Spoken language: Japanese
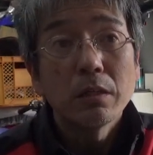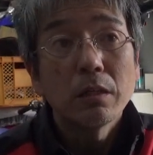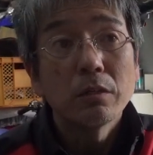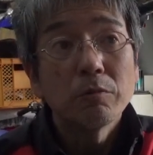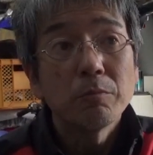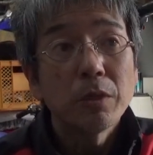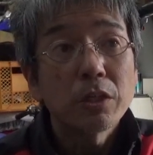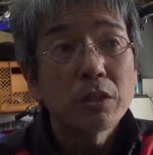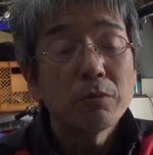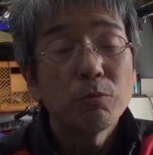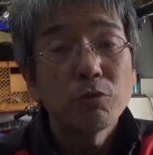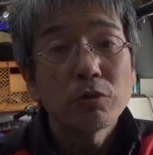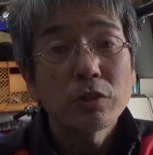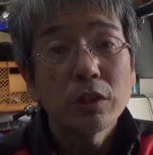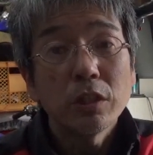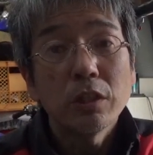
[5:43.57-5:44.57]
あの
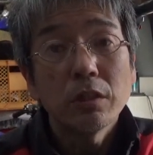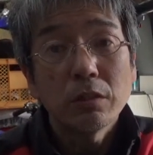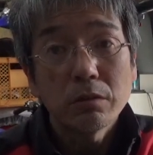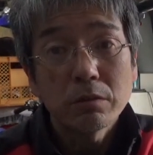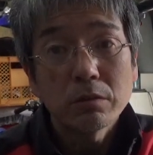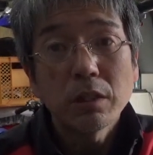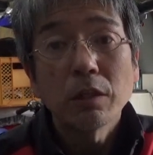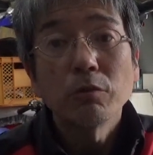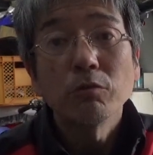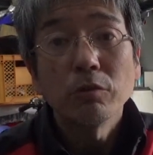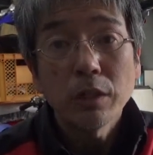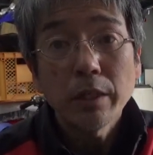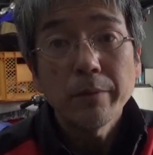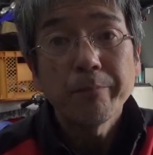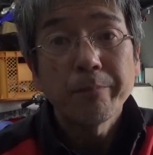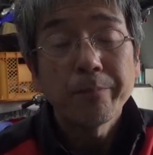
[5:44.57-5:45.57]
メッキモンキー最後の
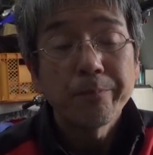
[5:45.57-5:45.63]
ね、